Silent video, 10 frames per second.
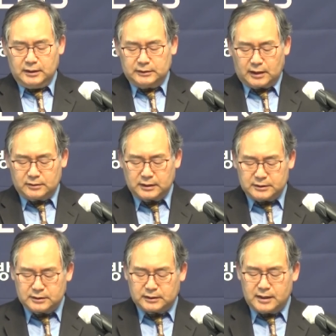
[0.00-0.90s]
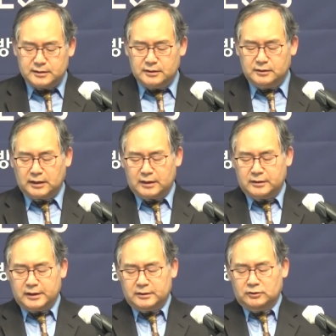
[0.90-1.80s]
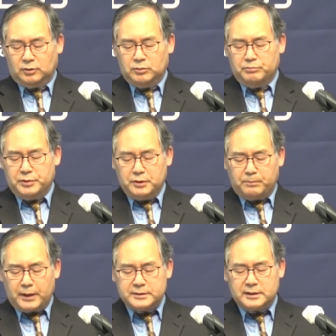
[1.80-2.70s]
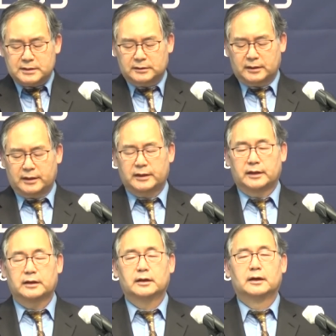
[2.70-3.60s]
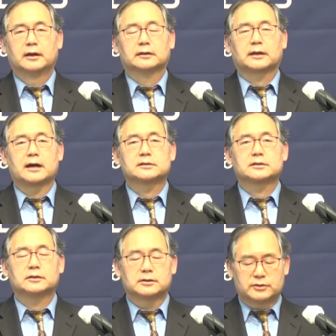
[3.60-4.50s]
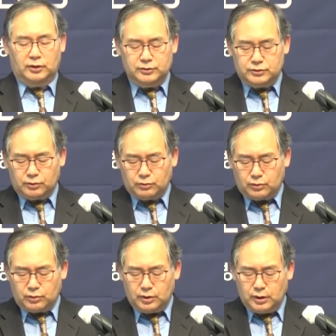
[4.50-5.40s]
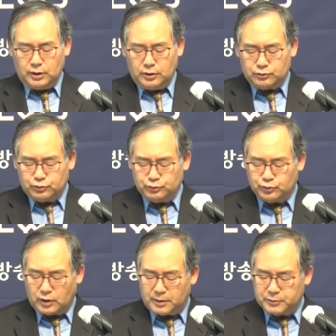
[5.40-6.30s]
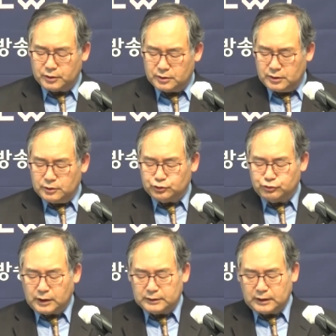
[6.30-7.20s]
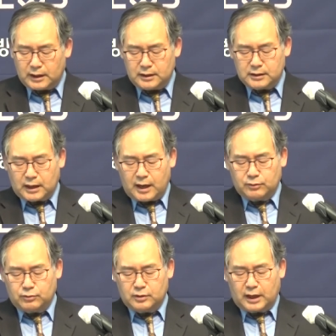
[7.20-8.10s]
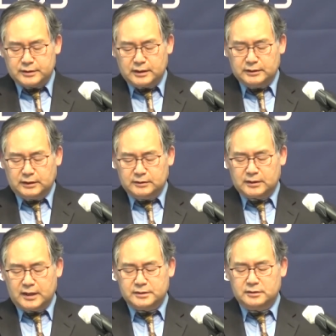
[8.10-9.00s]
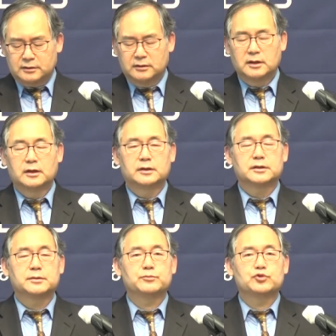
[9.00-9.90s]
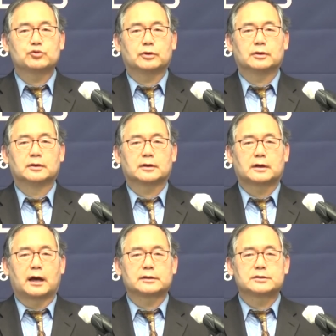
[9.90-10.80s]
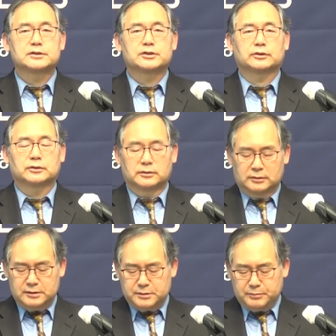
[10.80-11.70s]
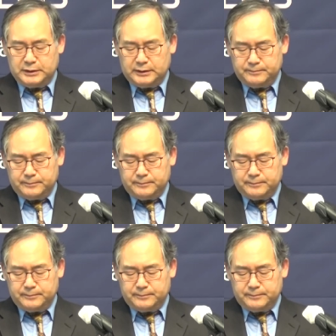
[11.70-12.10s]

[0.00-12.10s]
따라서 아직 당신을 따르기에는 너무 미흡한 제자들에게 당신을 전적으로 순종하며 순환당할 각오를 가져야 한다는 사실을 힘주어 가르치셨던 것입니다.